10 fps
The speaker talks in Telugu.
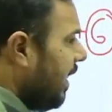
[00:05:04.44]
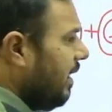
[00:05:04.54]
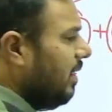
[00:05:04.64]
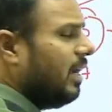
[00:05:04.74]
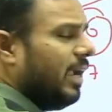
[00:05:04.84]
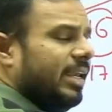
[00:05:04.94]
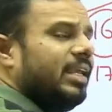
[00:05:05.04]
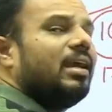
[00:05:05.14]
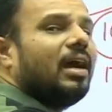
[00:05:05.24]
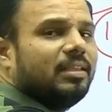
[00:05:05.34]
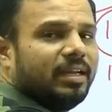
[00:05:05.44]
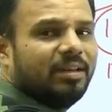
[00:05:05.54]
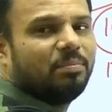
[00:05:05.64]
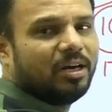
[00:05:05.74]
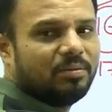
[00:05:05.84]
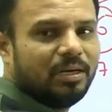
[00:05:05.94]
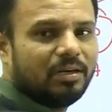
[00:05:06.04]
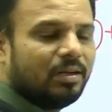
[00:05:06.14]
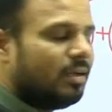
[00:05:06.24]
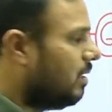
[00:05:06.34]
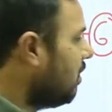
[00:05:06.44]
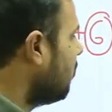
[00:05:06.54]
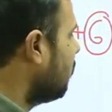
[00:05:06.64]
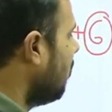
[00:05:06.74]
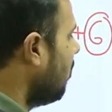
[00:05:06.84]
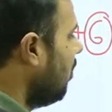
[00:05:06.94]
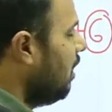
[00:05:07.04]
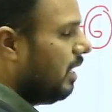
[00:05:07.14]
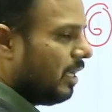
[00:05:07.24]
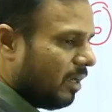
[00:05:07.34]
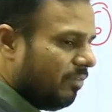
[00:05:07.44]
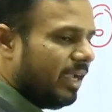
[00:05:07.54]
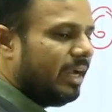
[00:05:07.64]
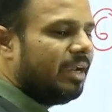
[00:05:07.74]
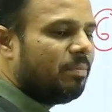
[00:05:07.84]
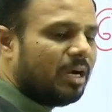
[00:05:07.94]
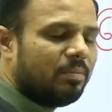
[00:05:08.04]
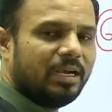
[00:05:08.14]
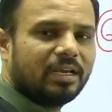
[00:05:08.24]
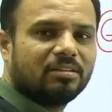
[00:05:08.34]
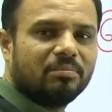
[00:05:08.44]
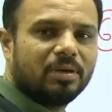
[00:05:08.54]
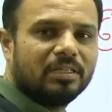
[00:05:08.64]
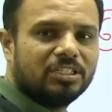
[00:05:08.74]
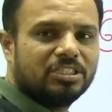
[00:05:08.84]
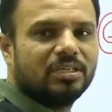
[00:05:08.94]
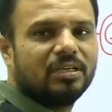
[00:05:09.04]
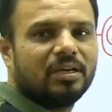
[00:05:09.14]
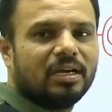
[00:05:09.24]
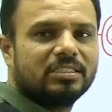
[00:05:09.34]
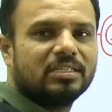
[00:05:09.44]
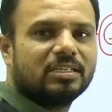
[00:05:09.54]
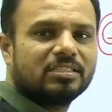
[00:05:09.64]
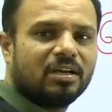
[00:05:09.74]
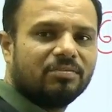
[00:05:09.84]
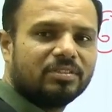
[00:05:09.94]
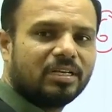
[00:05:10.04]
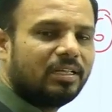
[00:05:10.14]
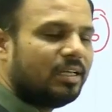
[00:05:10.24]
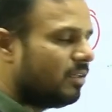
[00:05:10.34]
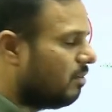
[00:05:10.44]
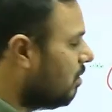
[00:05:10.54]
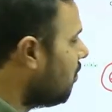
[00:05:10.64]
ఇన్ ఎనీ అదర్ డిపార్ట్మెంట్ సో ఇంకా వేరే డిపార్ట్మెంట్లకు సంబంధించి అసిస్టెంట్ సెక్షన్ ఆఫీసర్ ఏదైతే ఉందో